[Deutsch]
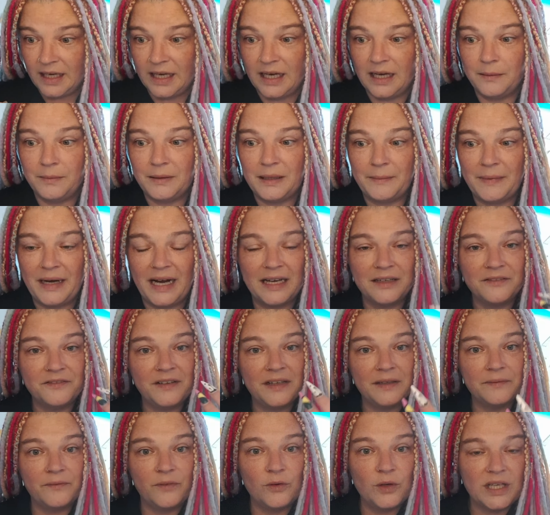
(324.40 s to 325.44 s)
Aber am
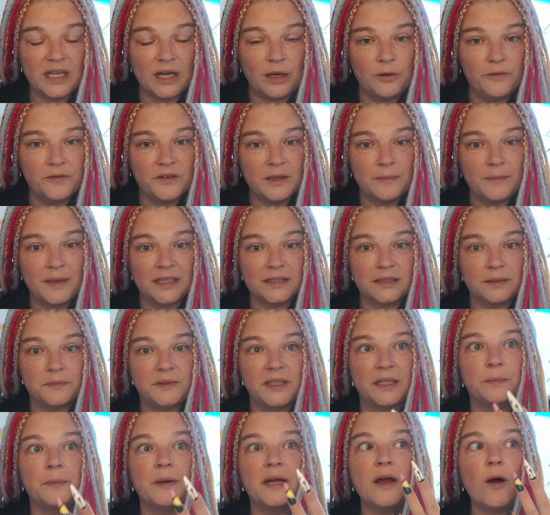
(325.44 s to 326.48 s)
Anfang, wo ich aufgemacht habe,
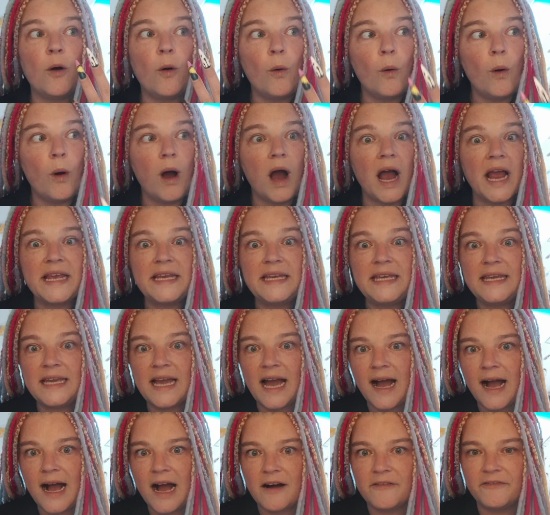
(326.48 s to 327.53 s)
dachte ich mir, oh
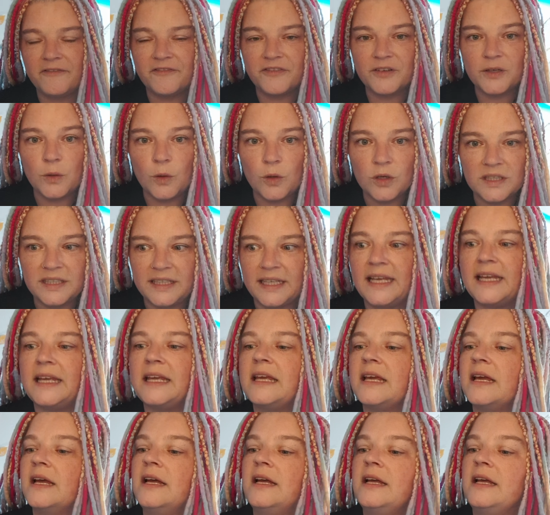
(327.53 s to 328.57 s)
ja,
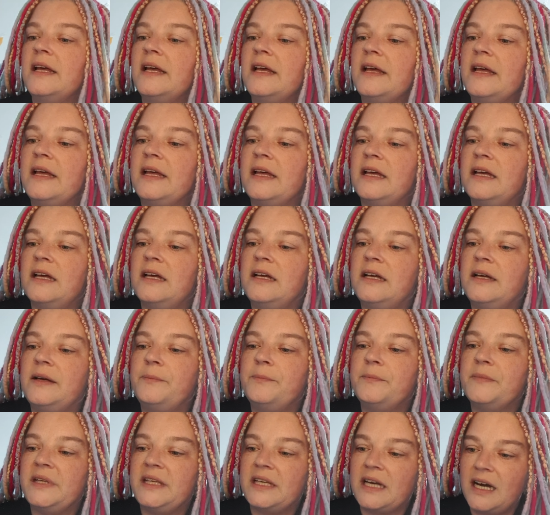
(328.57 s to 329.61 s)
fruchtig.
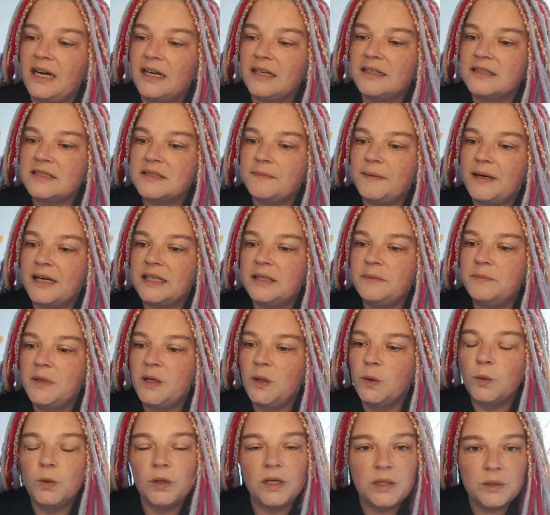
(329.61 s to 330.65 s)
Ähm, ja, das war die
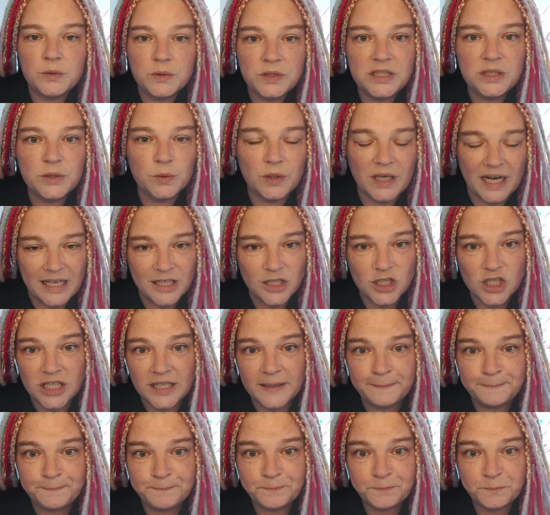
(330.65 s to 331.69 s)
Melone und die
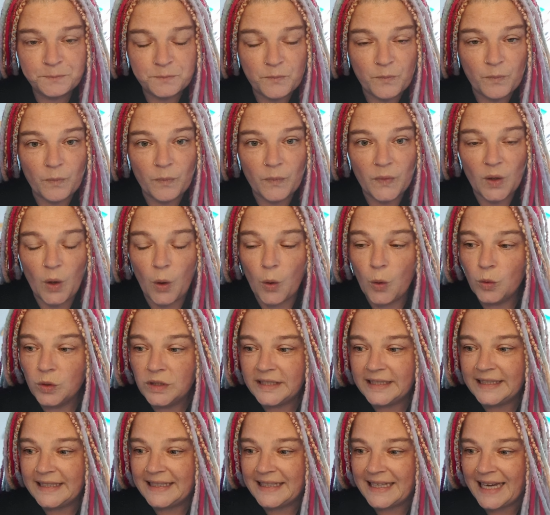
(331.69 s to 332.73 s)
Orange.
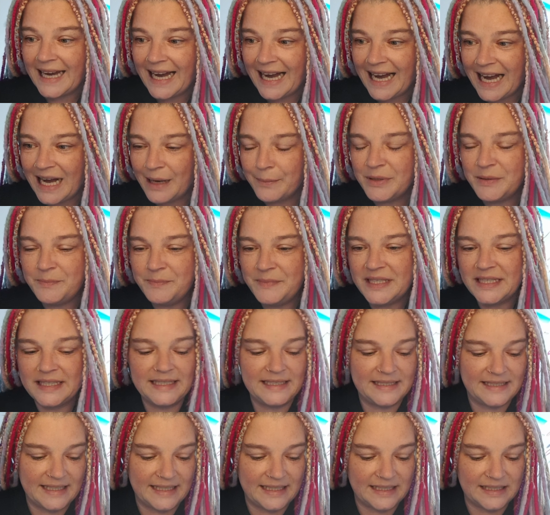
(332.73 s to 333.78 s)
Und ich habe mir
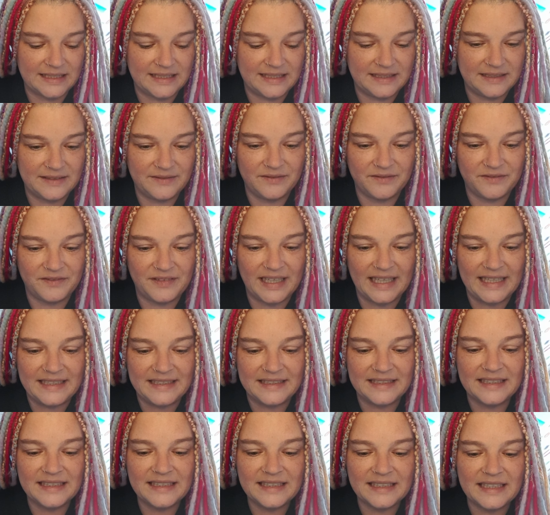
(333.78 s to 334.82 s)
gedacht, vielleicht
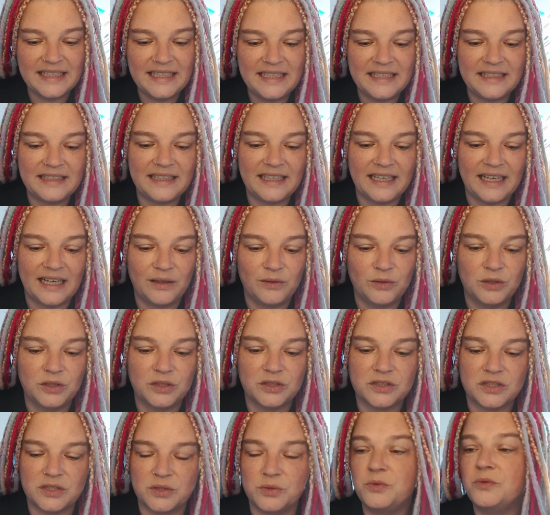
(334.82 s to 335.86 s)
riecht er
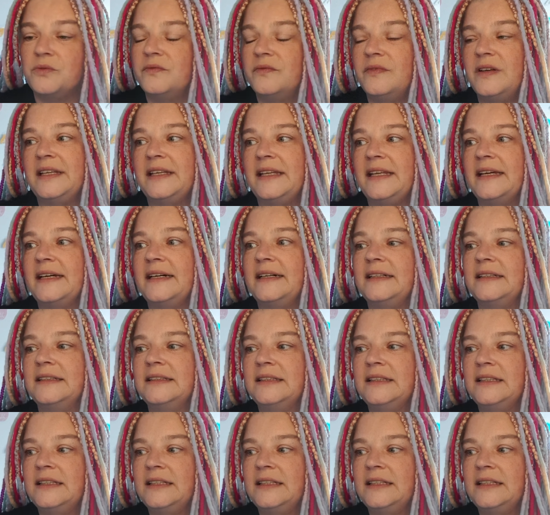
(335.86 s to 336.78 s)
auch so, wenn er